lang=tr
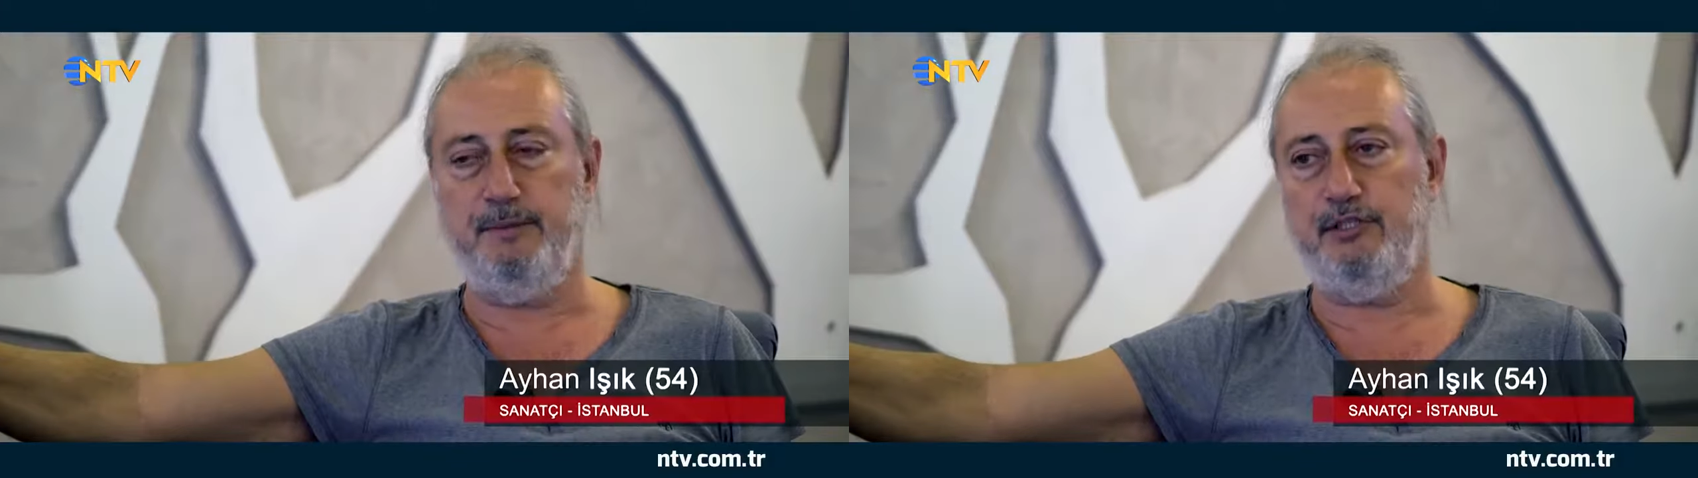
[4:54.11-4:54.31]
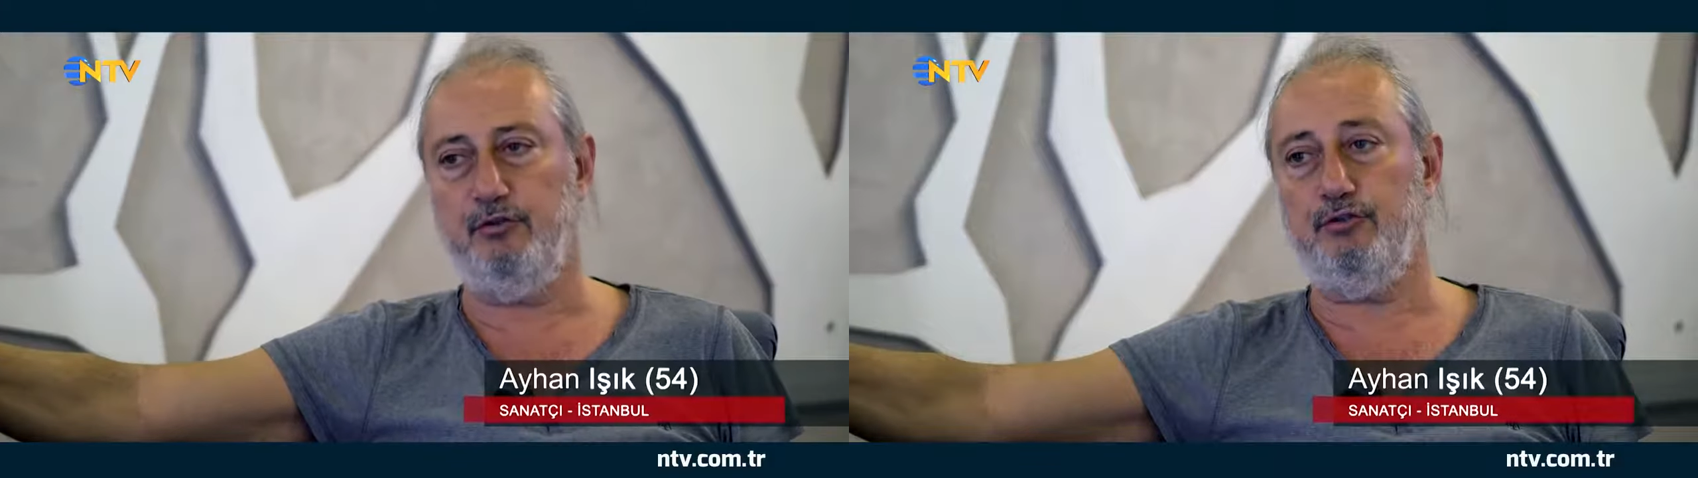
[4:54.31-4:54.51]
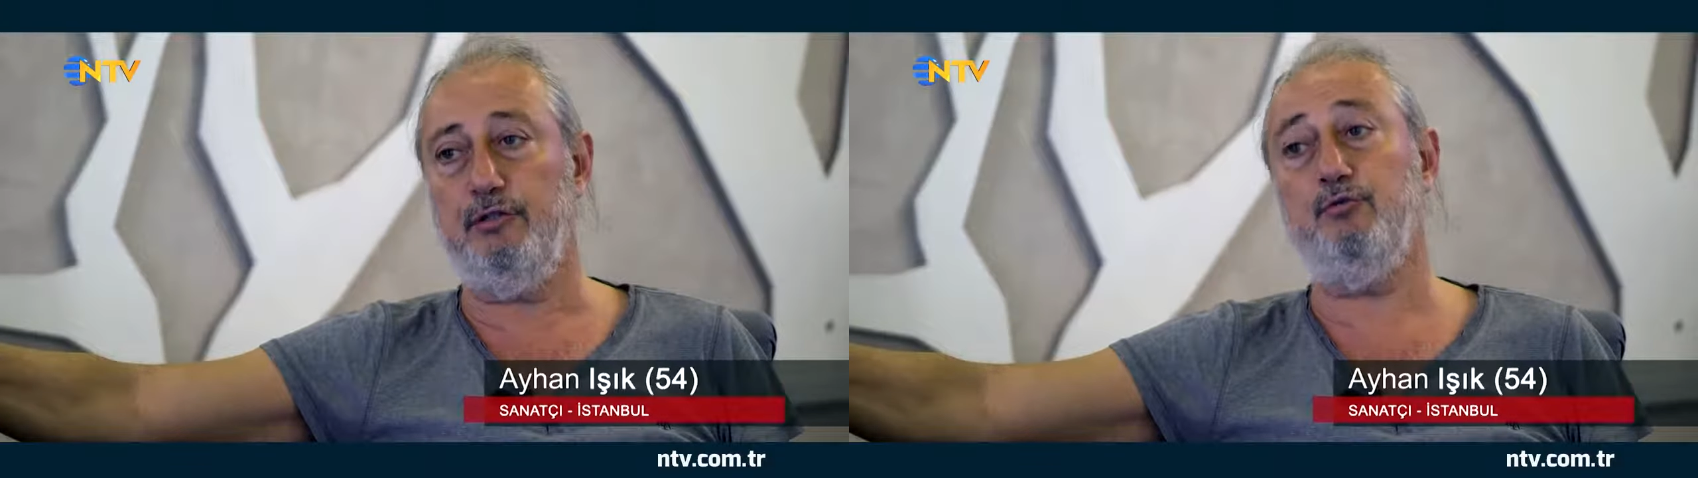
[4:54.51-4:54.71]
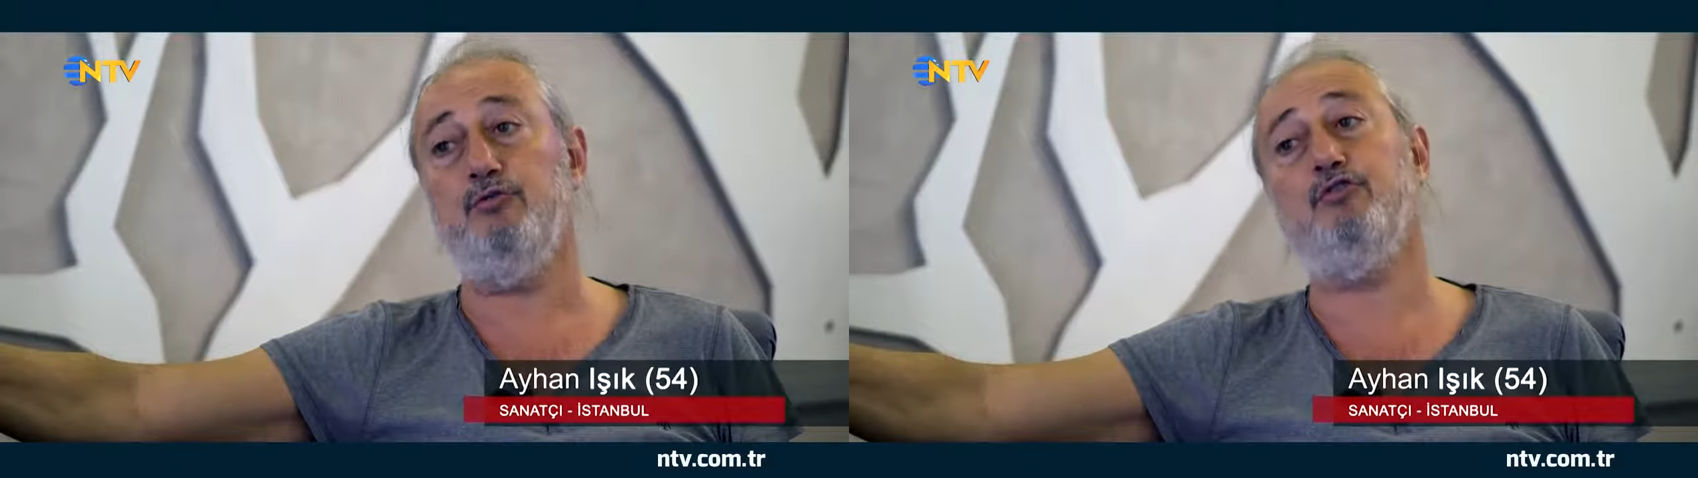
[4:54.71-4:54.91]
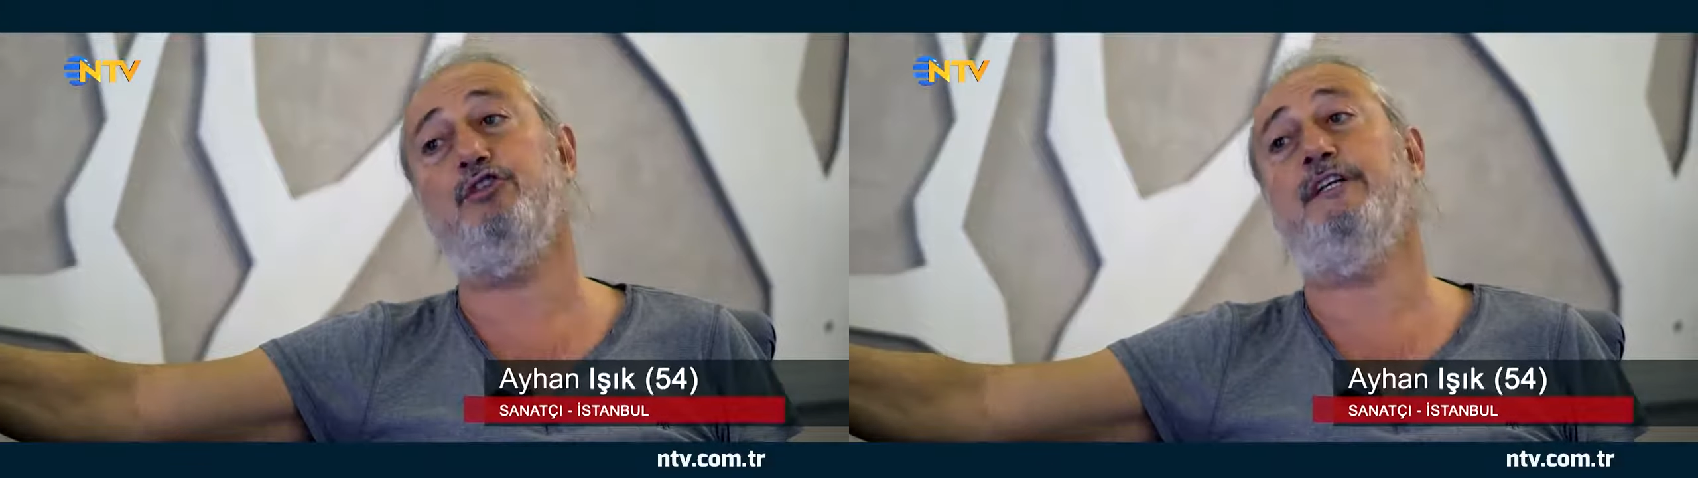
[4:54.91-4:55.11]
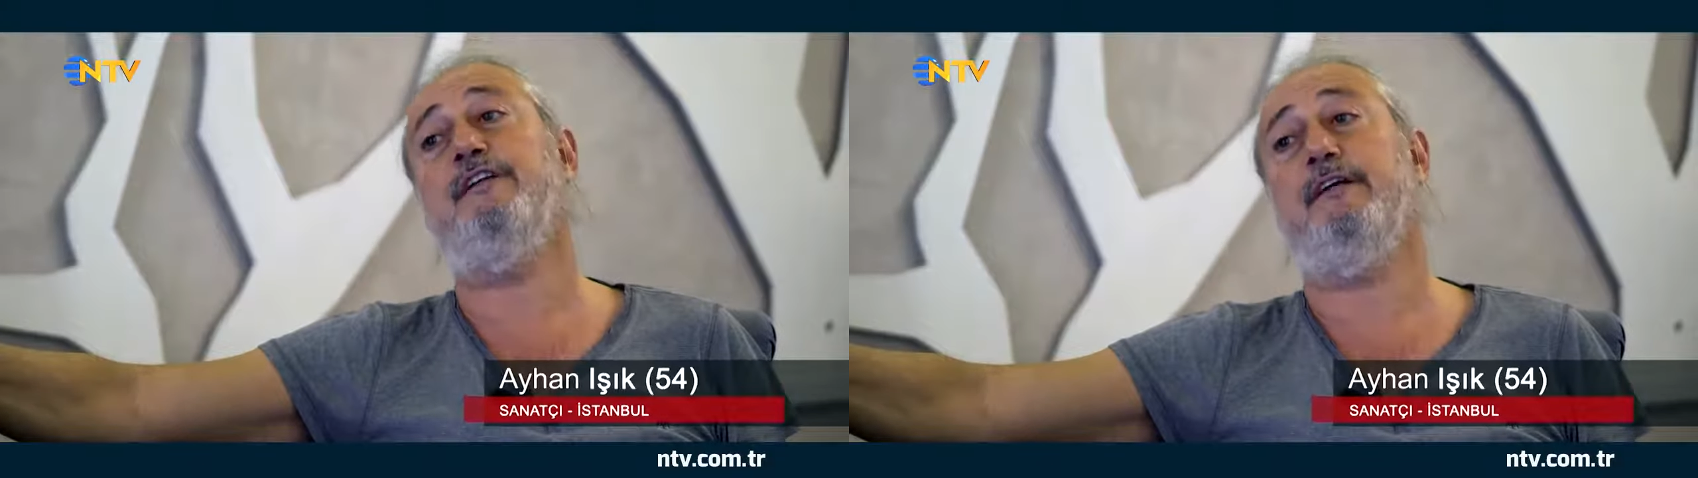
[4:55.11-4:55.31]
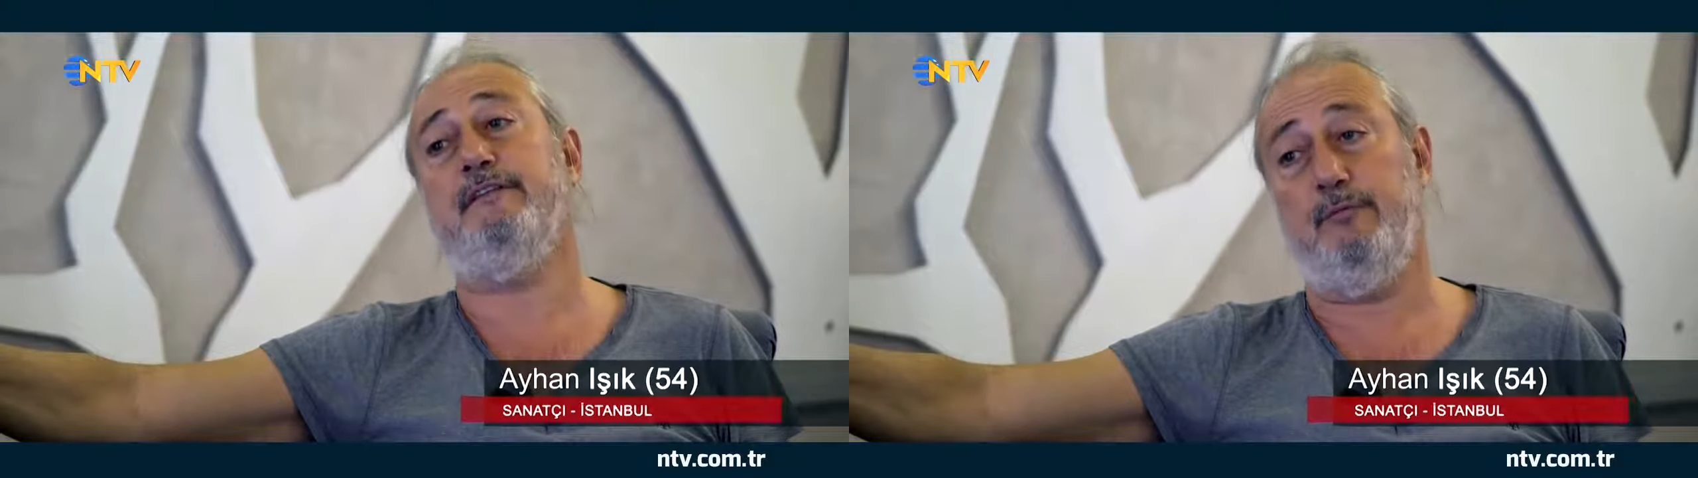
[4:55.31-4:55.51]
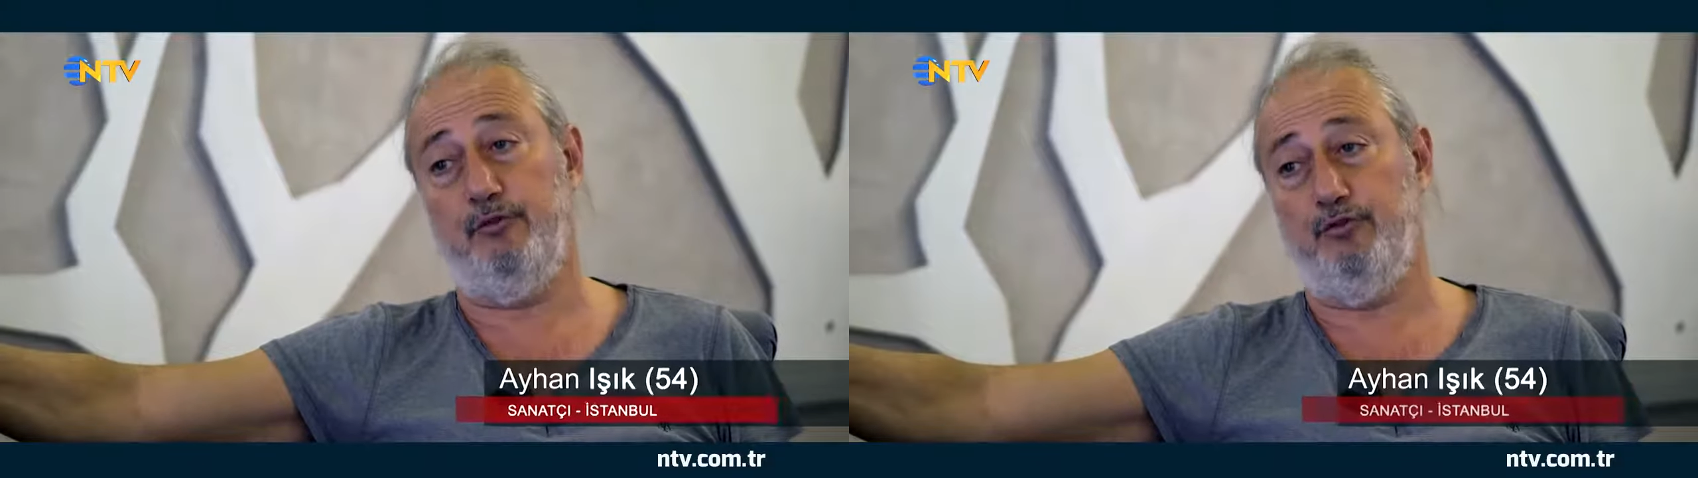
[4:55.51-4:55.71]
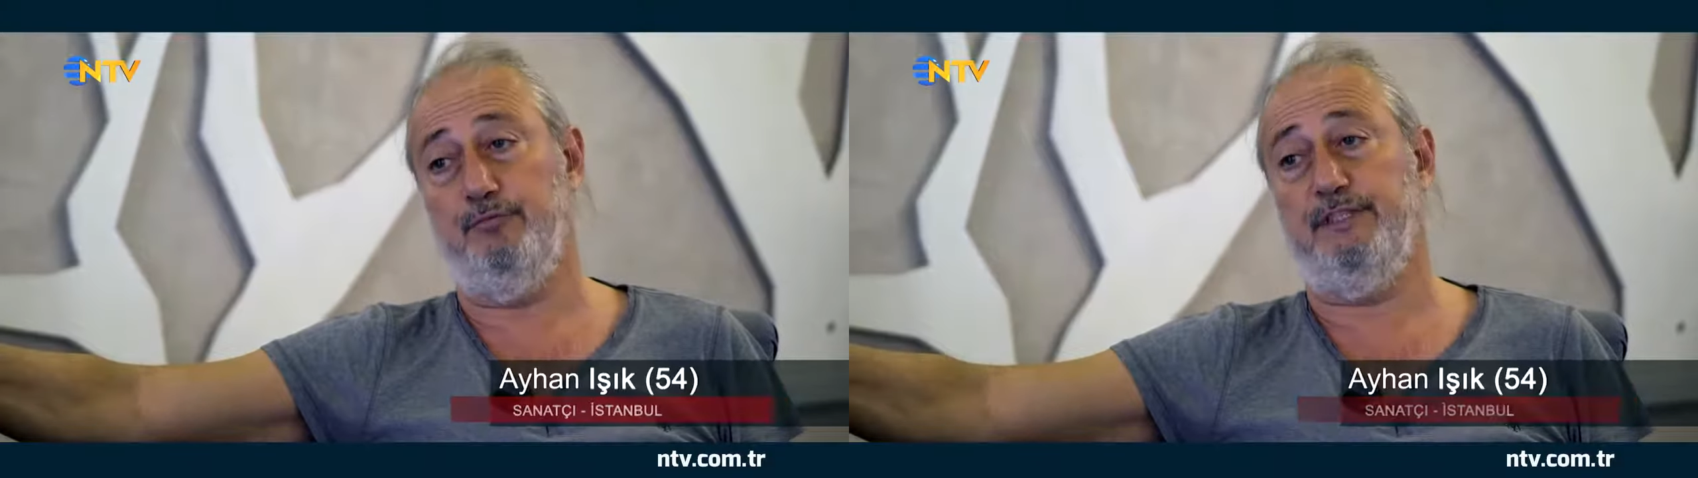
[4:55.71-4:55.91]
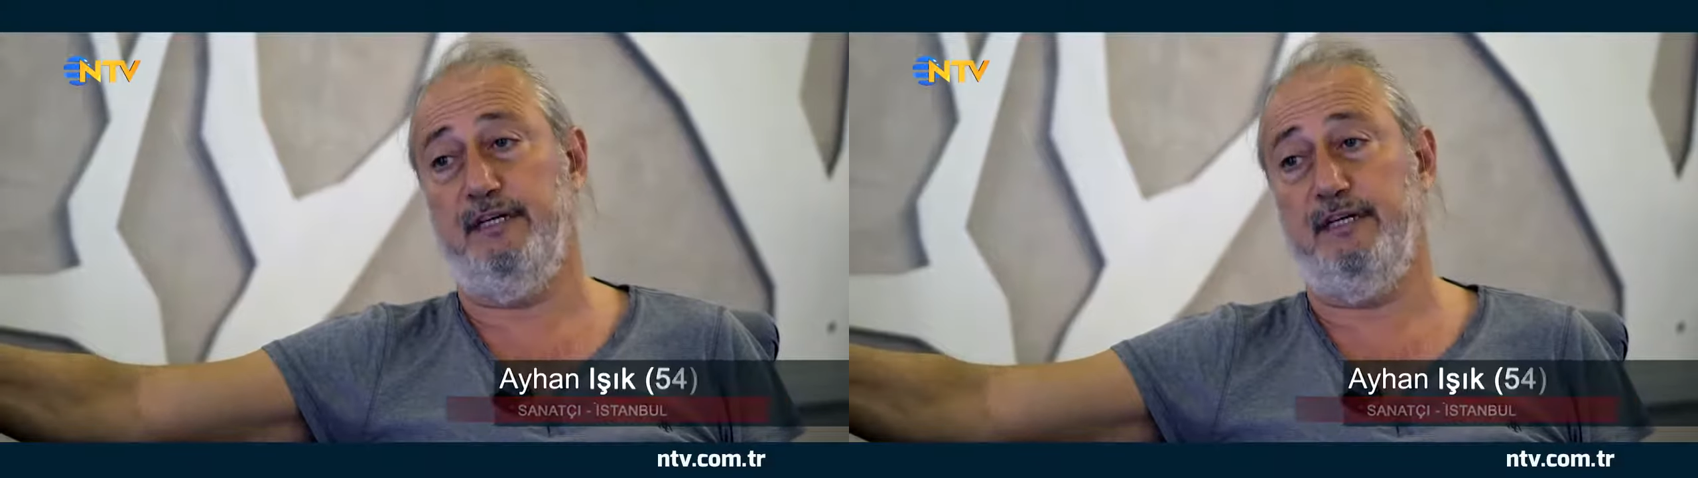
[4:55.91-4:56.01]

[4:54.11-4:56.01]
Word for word: bacak üstüne uzun süredir atamıyordum